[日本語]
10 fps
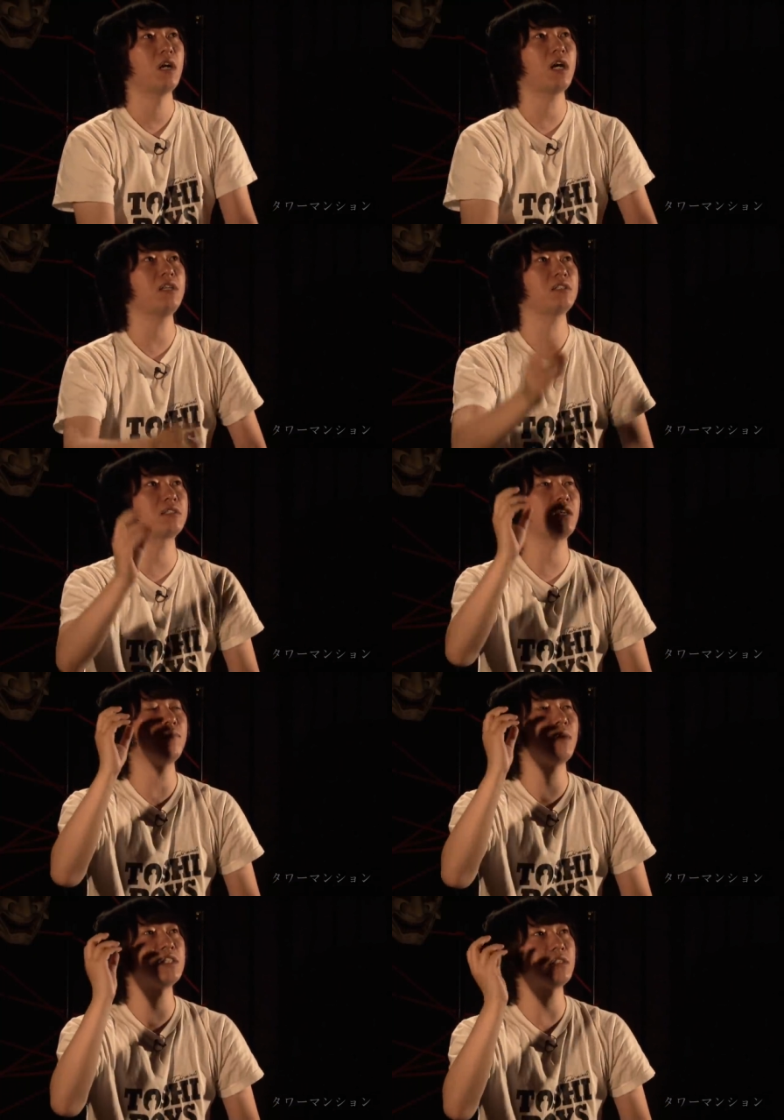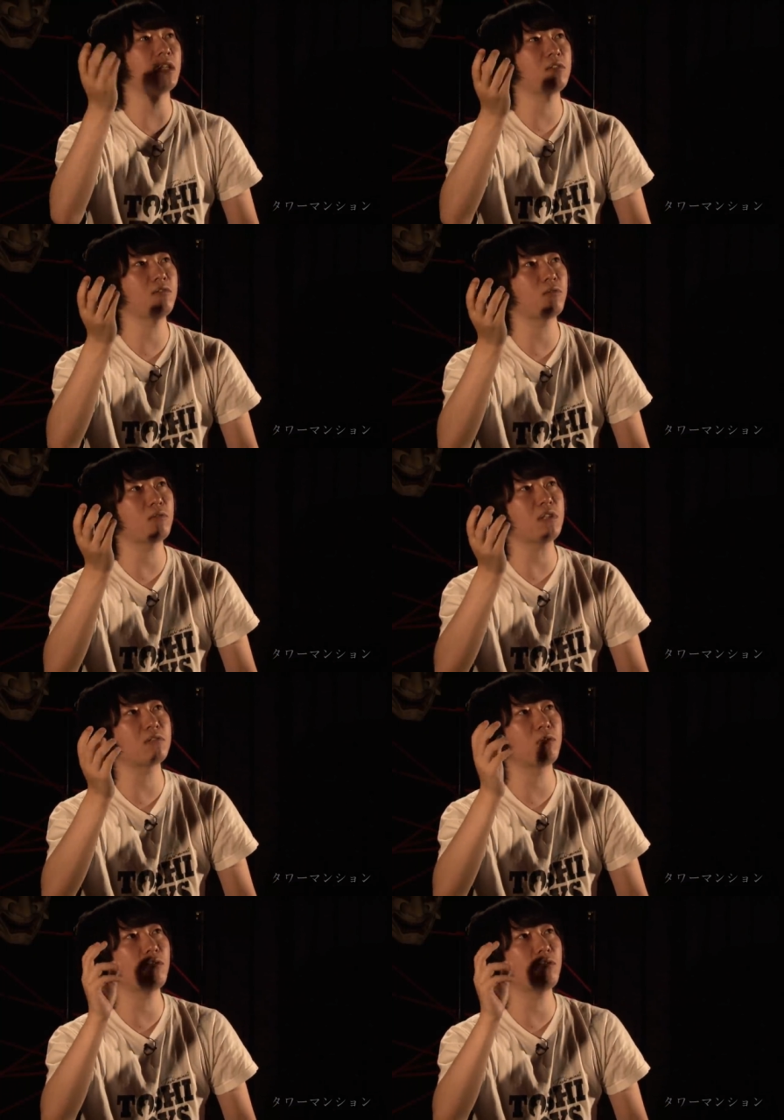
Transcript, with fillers: はいつけました」っていうことでそ